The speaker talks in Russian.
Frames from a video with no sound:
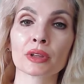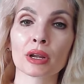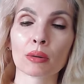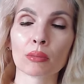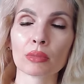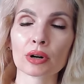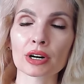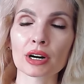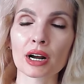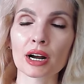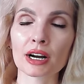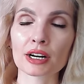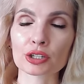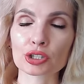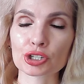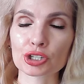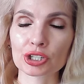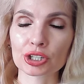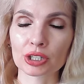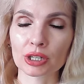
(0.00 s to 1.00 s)

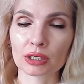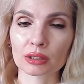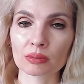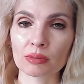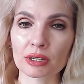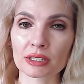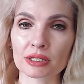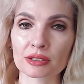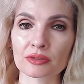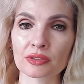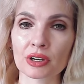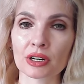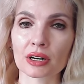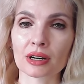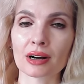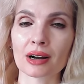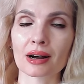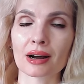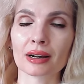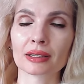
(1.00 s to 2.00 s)
мрачная атмосфера,
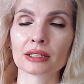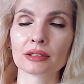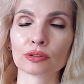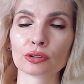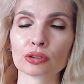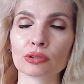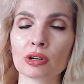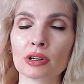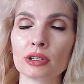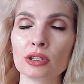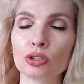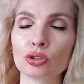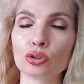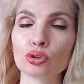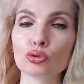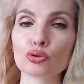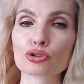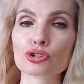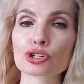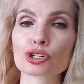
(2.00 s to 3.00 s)
какая-то вот
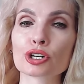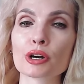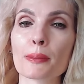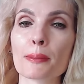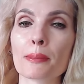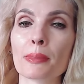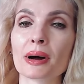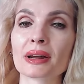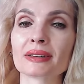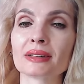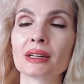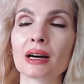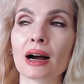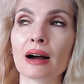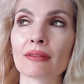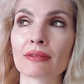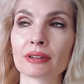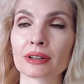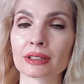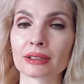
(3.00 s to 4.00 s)
гнетущая
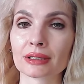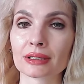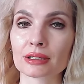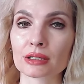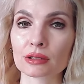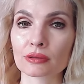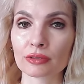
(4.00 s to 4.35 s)
подавленность.